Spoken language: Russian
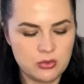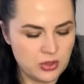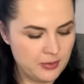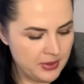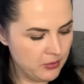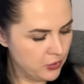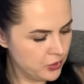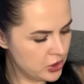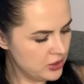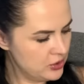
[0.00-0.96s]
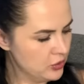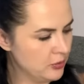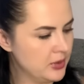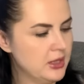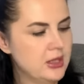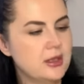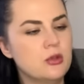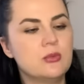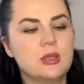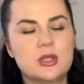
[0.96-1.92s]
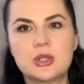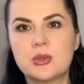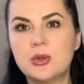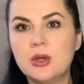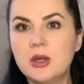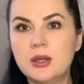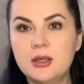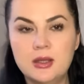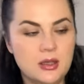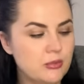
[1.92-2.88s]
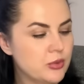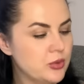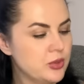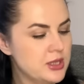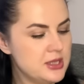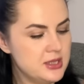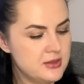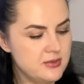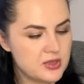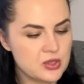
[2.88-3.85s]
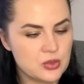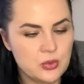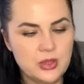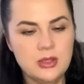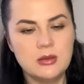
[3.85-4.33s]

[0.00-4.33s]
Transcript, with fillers: ну она прям очень теплая. Я думала, что я ее буду носить весной.